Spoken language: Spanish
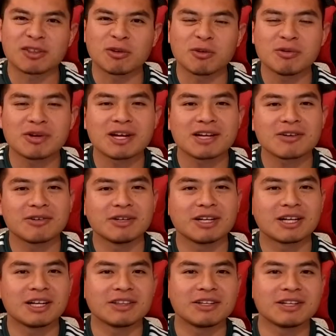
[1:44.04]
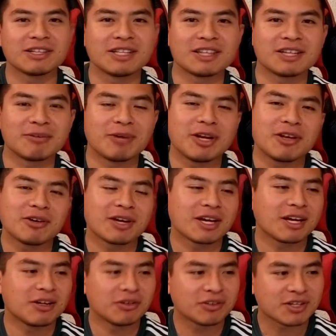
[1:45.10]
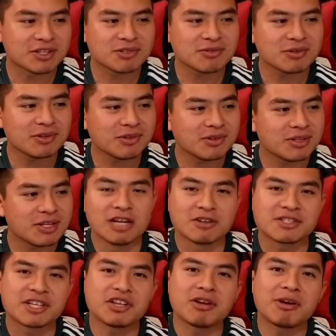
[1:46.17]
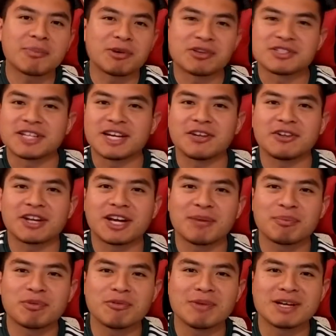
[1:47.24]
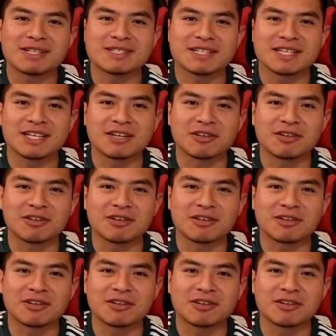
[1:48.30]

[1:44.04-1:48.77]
que Toluca con el hat-trick de Trivial que ganó 3-1. Y los que ya había pronosticado de crear Pumas